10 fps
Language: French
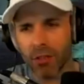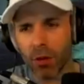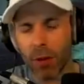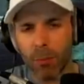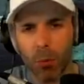
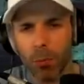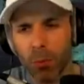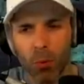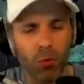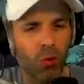sur la bombe,
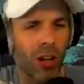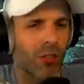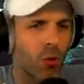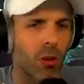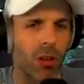pour, sur la
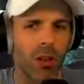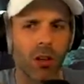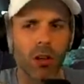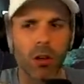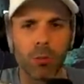zone
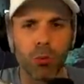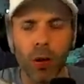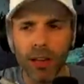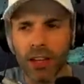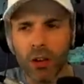
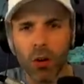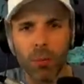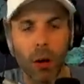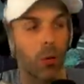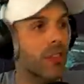pour l'attaquant, eh
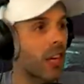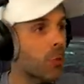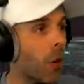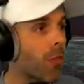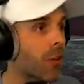ben, on ne
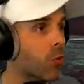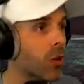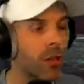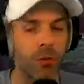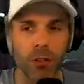sache pas en fait où
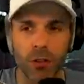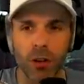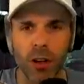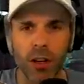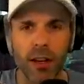est le
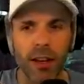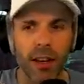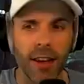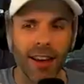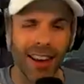défenseur.
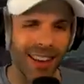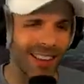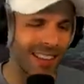Et là,